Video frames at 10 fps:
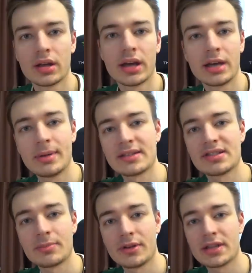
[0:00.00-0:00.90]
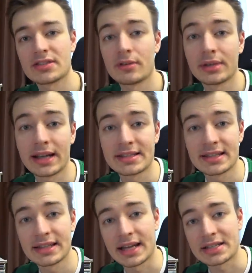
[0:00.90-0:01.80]
Ребят, всем привет, с вами как
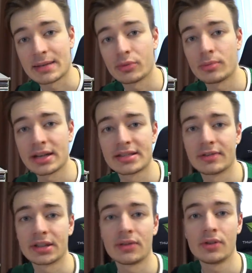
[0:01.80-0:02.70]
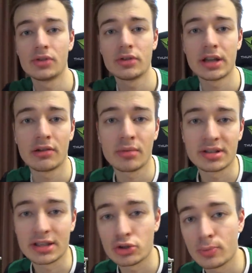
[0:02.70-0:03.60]
всегда Джамбу Макс, и в этом видео я вам
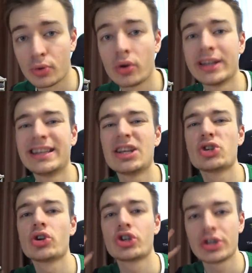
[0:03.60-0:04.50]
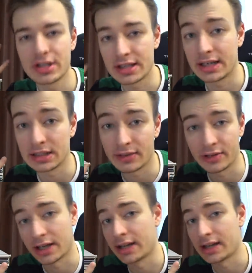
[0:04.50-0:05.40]
расскажу про еще 4
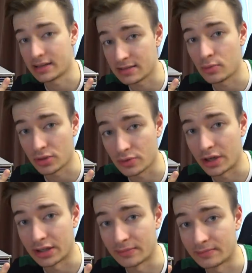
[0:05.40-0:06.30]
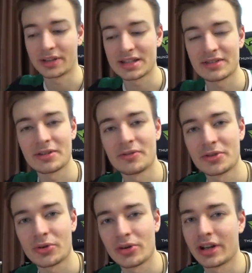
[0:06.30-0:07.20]
лайфхака Xbox One. По названию
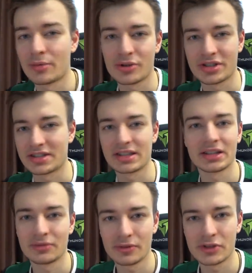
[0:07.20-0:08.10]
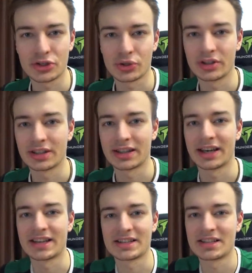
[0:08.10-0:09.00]
видеоролика можно сделать вывод, что это
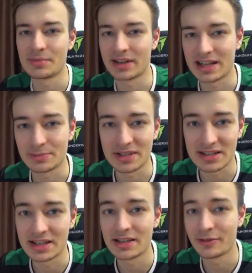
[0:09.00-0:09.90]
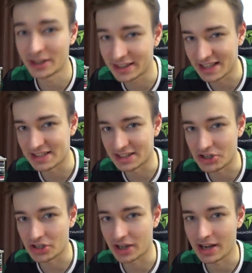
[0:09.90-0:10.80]
такая же тема, как с последней фантазией
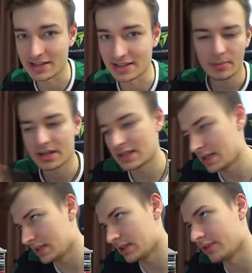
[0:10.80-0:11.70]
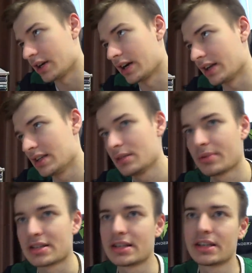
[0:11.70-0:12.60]
начинается. Последний лайфхак 1,
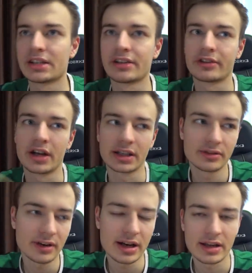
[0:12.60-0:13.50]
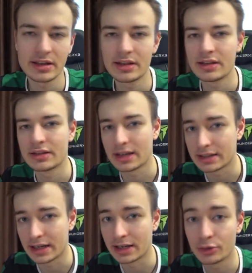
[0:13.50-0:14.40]
последний лайфхак 2 и
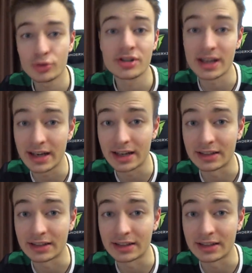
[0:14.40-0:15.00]
так далее, ну уж сорян.